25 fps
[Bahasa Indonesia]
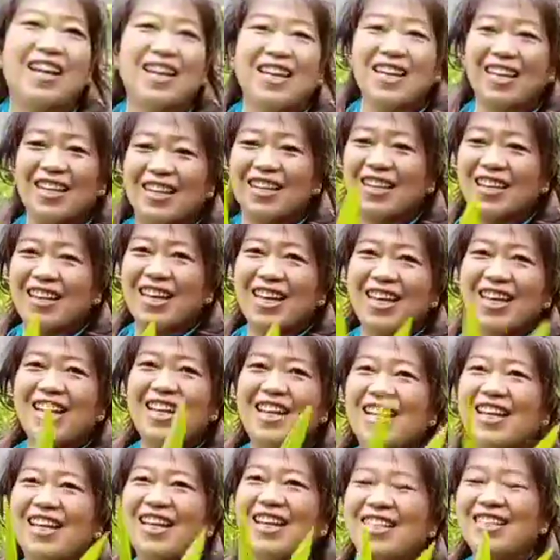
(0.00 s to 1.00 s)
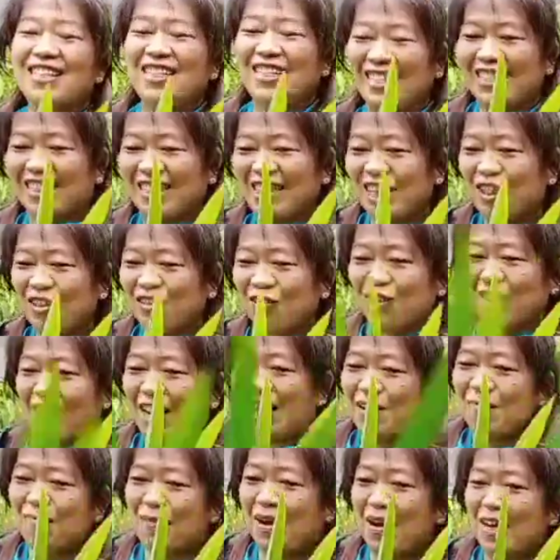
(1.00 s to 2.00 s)
akhirnya selesai sudah
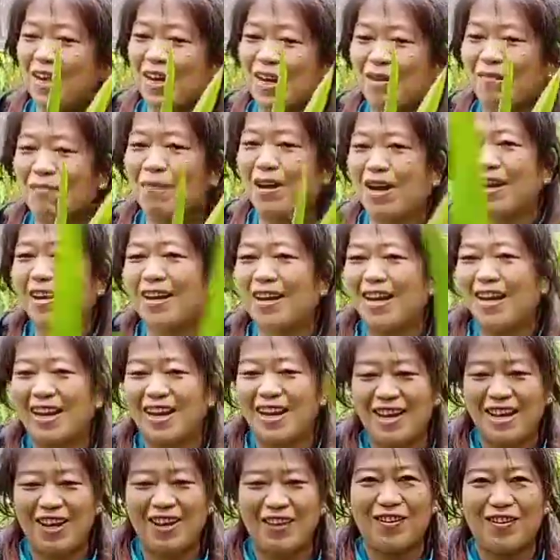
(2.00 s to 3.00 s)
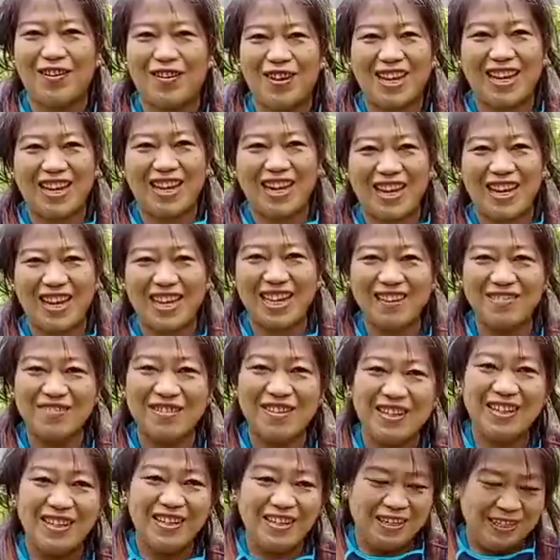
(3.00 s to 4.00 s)
nih pandan Mardiana oke lah
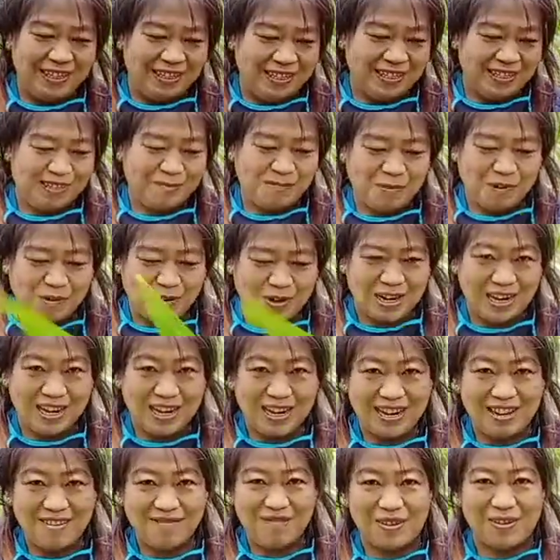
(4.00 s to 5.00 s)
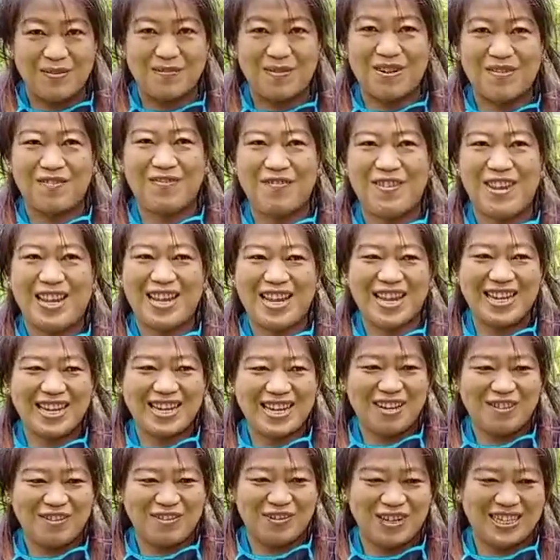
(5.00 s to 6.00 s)
semoga bermanfaat
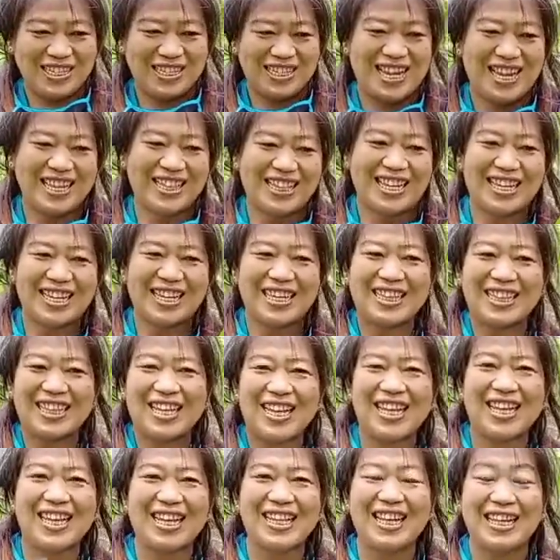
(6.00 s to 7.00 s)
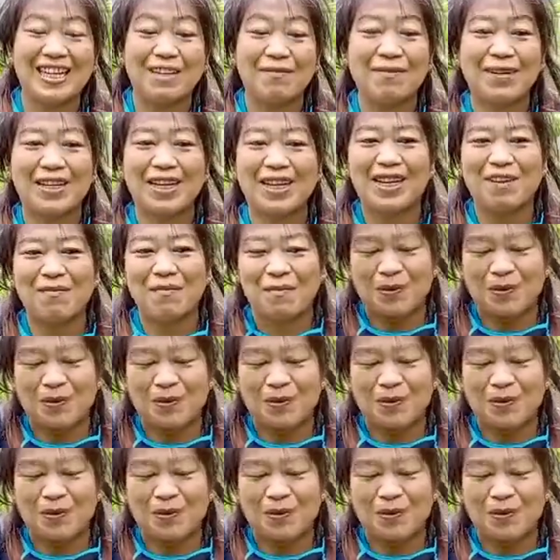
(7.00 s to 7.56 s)
ya untuk kesehatan kita yang diberikan